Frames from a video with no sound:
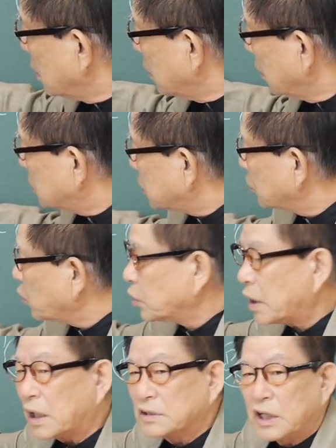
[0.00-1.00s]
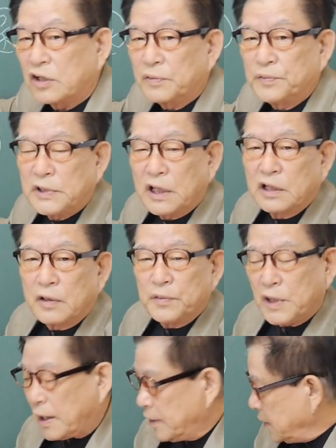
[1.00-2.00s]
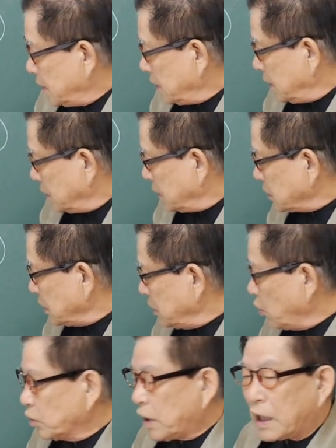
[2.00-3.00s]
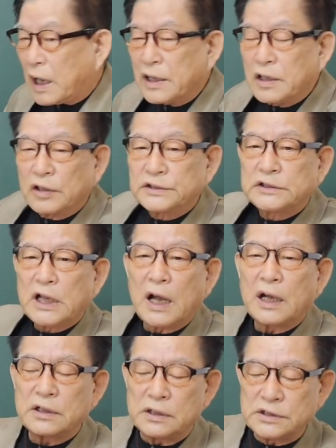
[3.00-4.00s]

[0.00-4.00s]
이 첫 오나라가 생긴 겁니다. 그래서 이 오나라 역사를